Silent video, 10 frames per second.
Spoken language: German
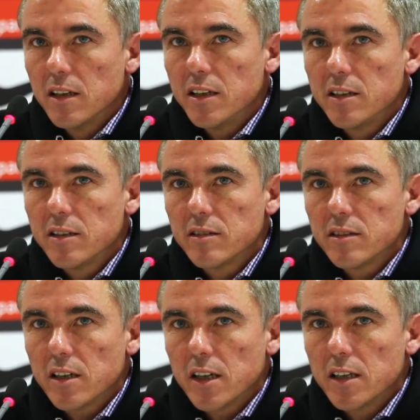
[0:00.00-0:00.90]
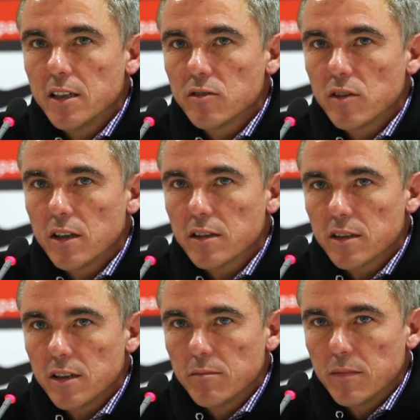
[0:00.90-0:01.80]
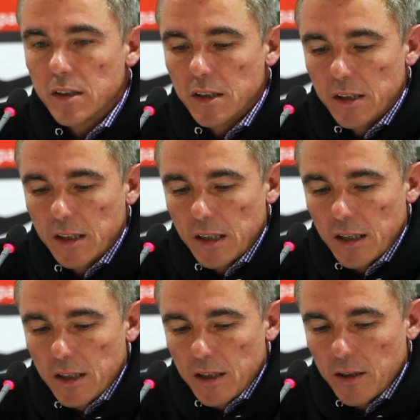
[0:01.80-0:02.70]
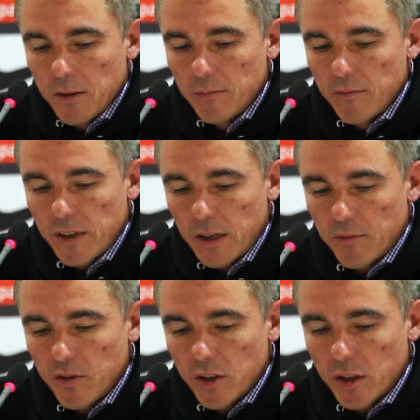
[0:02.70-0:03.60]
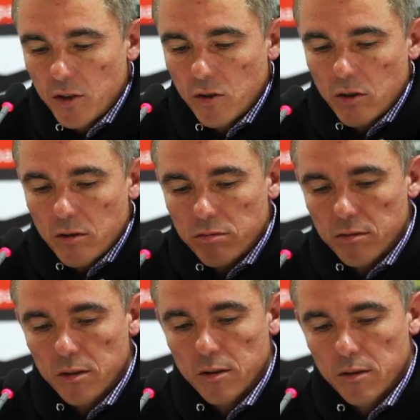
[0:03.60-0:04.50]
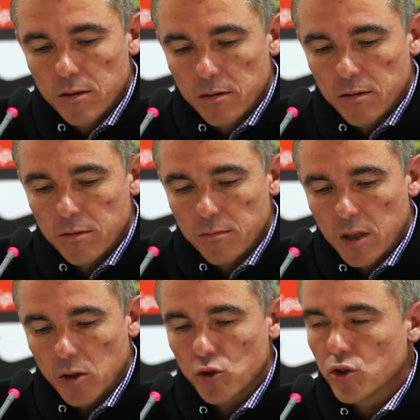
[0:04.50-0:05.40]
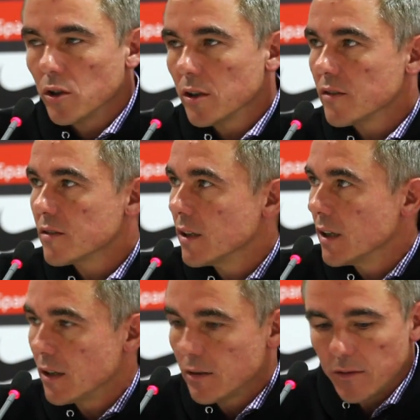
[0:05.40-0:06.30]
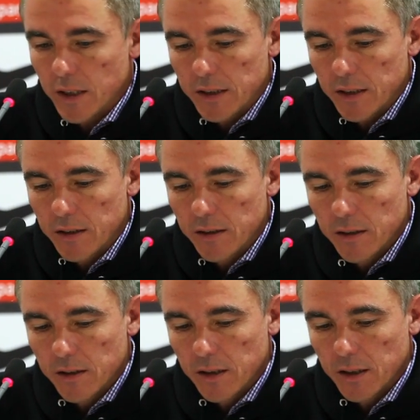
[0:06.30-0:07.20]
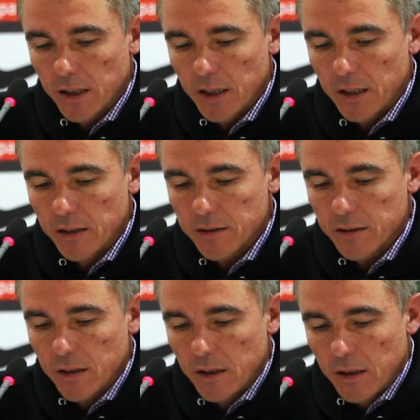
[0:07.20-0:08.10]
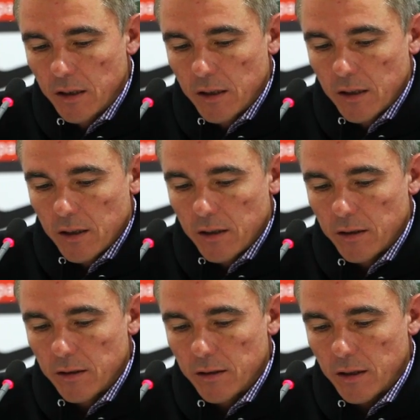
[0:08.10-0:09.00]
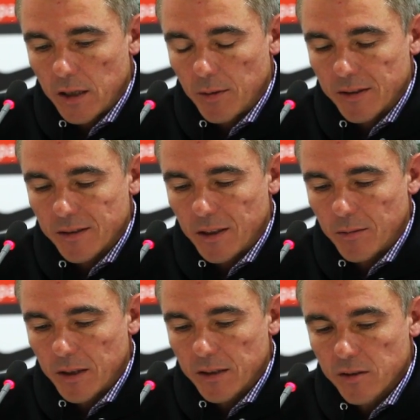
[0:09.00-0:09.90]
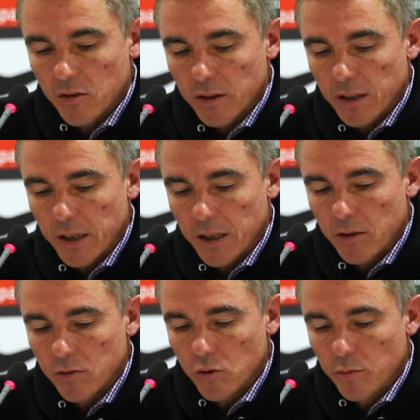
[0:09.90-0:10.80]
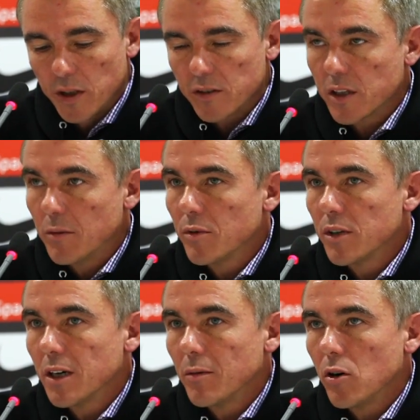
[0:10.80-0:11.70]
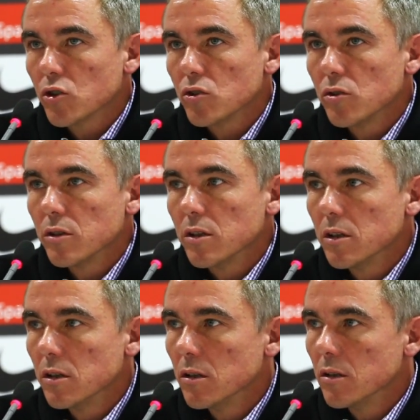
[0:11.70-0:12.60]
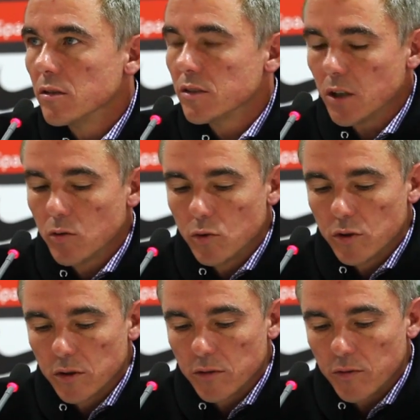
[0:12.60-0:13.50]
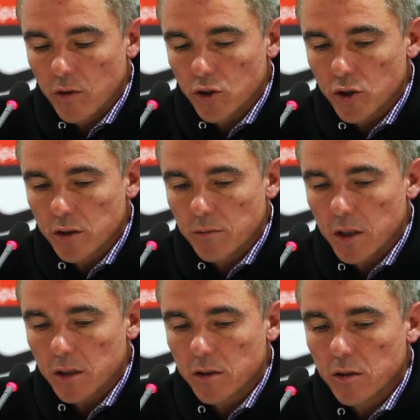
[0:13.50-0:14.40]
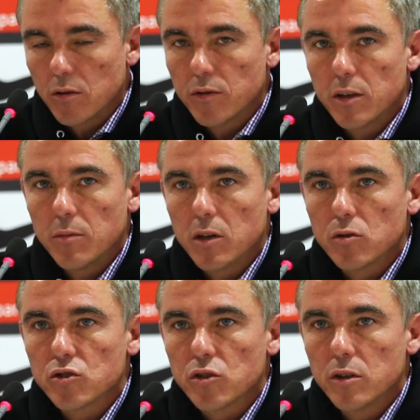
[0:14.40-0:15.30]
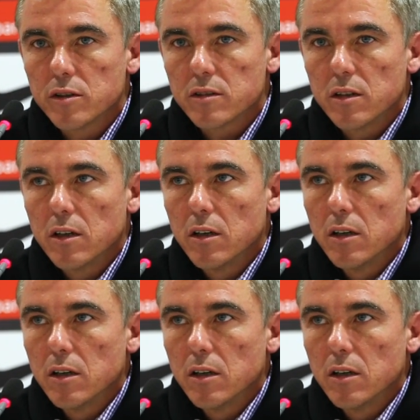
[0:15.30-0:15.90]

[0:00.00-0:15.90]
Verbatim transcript: lichtet sich eigentlich so langsam. Ähm, wir haben sicherlich noch äh, Markus Scholz, der weiterhin äh, in Rea ist. Äh, Alban Saba ist noch in Rea und Tobias Kempe, der aber auch schon äh, äh, sehr gute Fortschritte macht, genau wie der Markus Scholz.